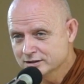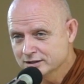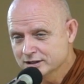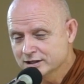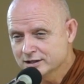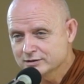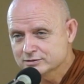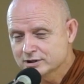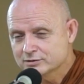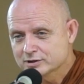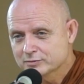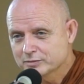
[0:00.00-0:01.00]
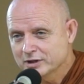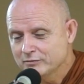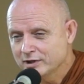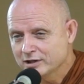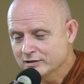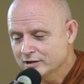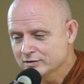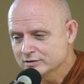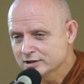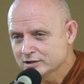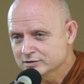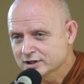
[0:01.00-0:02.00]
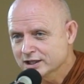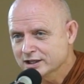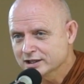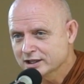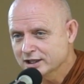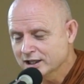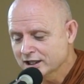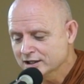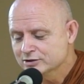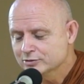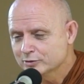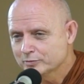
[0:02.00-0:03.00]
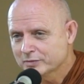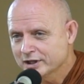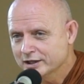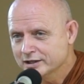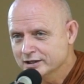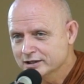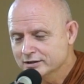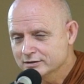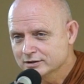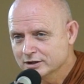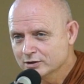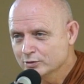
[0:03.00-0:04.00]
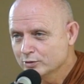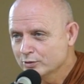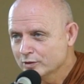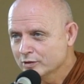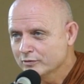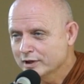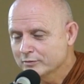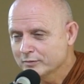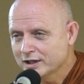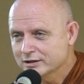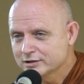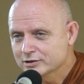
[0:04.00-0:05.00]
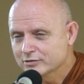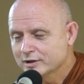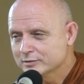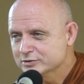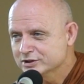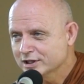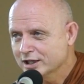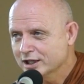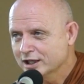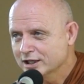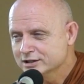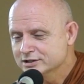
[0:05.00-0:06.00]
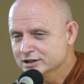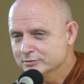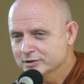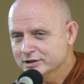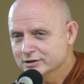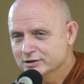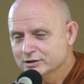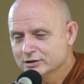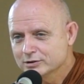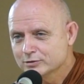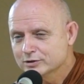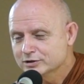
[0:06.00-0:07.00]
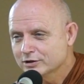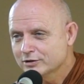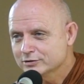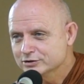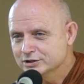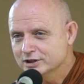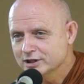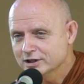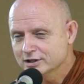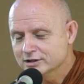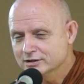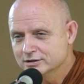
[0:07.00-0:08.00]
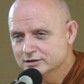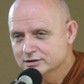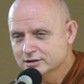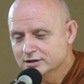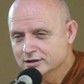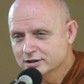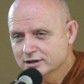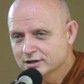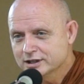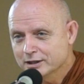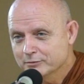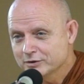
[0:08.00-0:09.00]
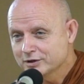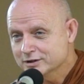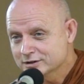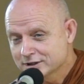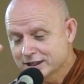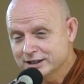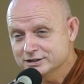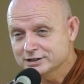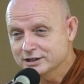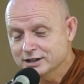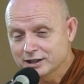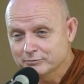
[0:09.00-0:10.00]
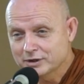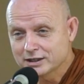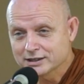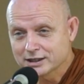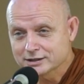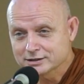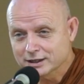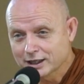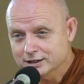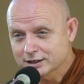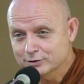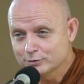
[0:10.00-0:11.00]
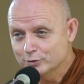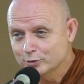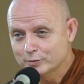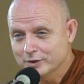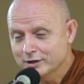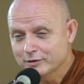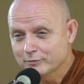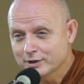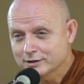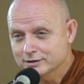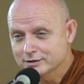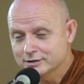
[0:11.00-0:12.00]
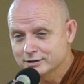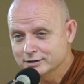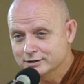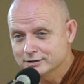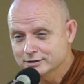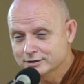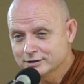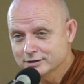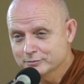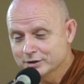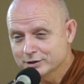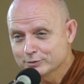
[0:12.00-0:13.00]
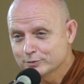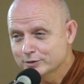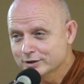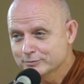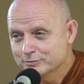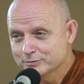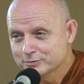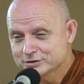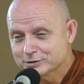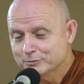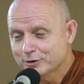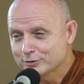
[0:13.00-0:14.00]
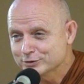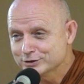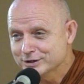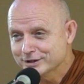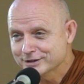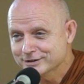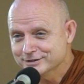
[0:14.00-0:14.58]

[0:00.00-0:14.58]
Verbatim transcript: อันนี้แล้วแล้วทำไมเวลาเราเราทานอาหารทั่วไปนี่เราโอ้ระวังมากเรื่องความสะอาด ใช่ไหมกลัวท้องเสีย แต่เมื่อไอ้สิ่งใดมาทางตาทางหูไม่ระวังเลย ไม่กลัวสมองเสีย